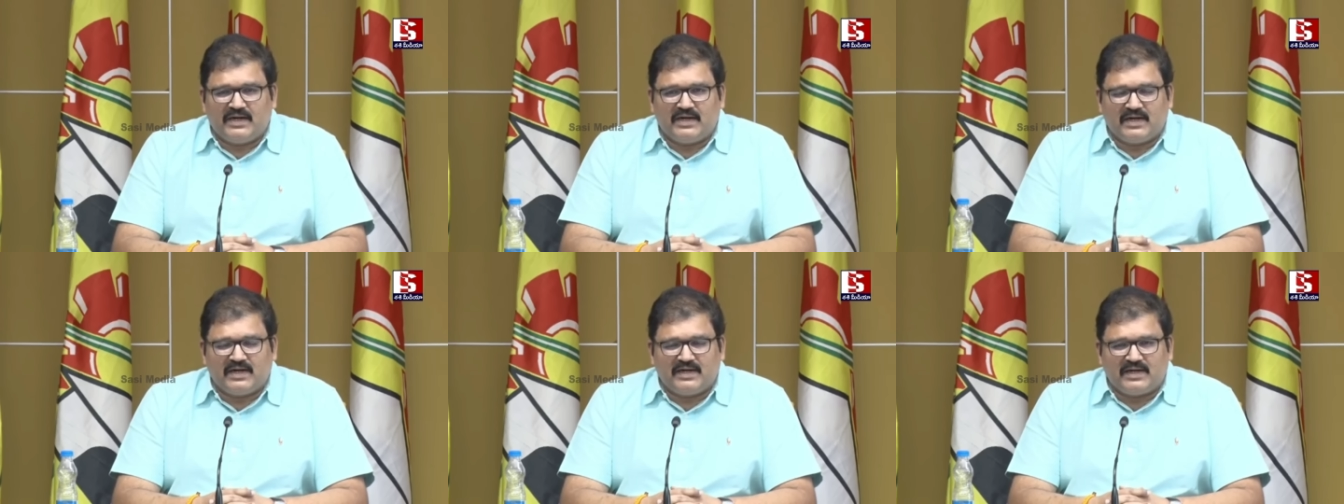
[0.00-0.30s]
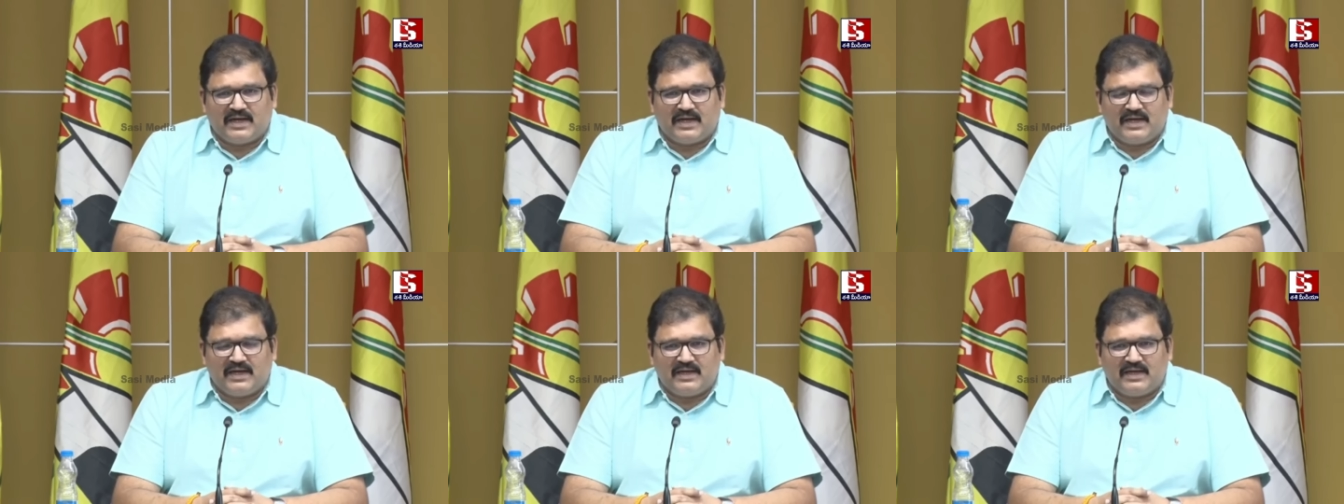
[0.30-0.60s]

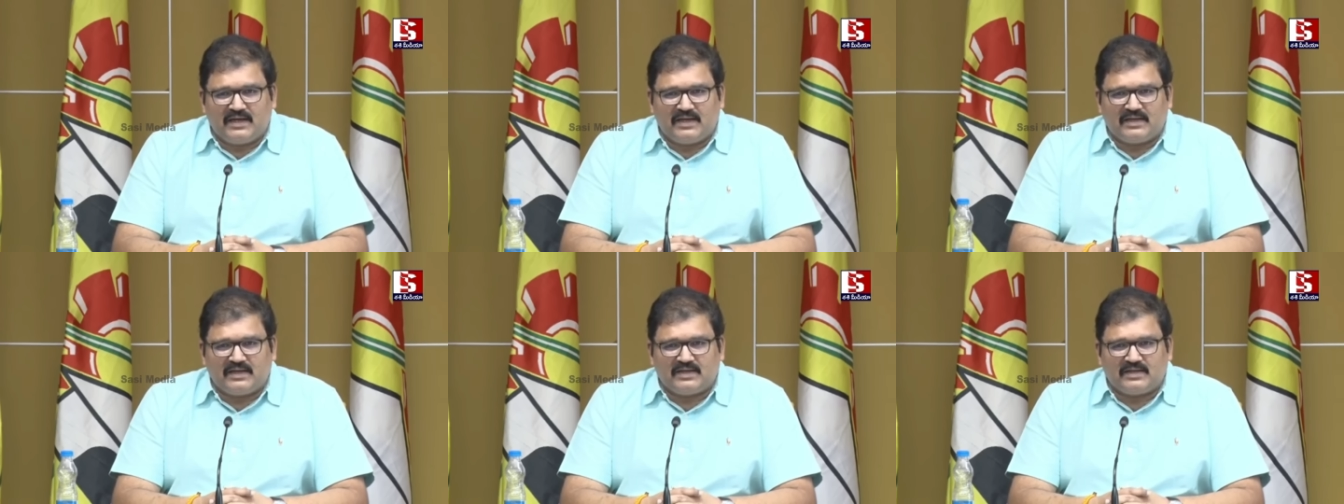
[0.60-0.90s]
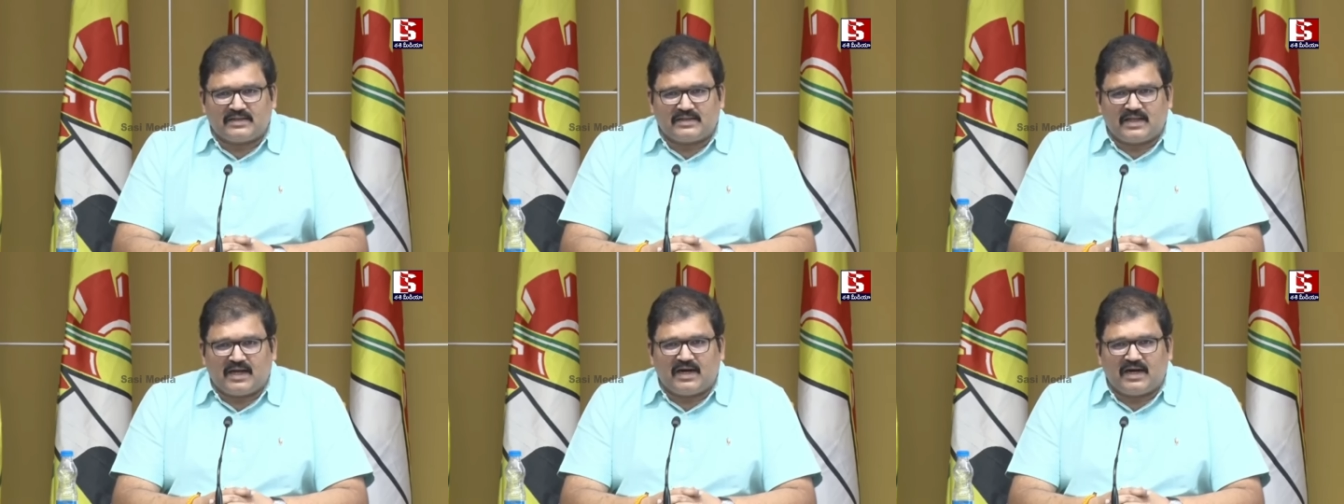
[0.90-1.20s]
వీళ్ళేంటంటే
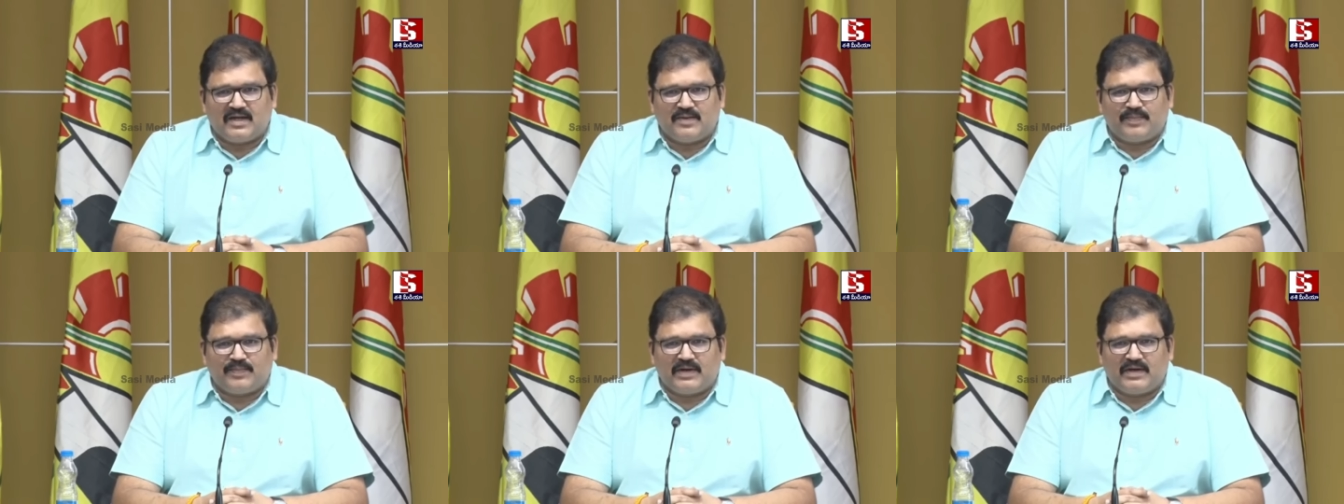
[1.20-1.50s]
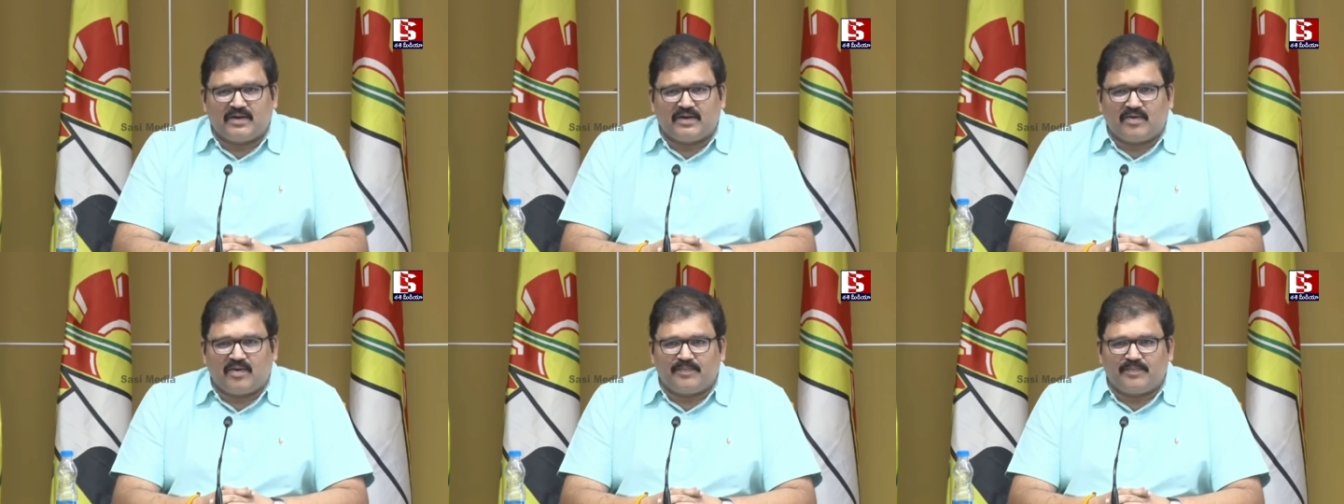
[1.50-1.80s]

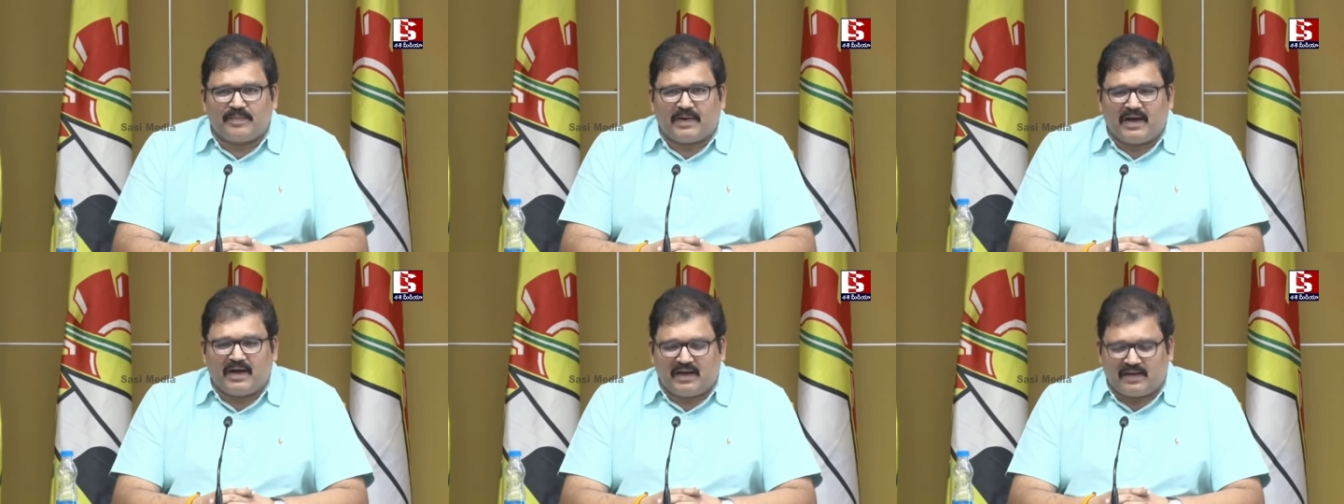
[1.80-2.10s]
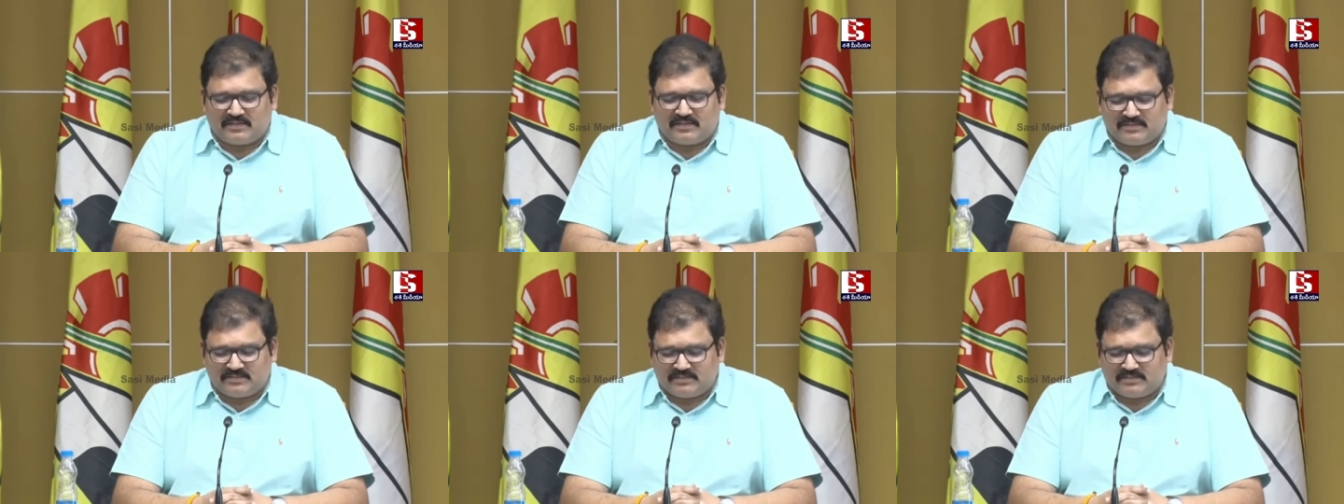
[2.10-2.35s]
తాడేపల్లి కొంప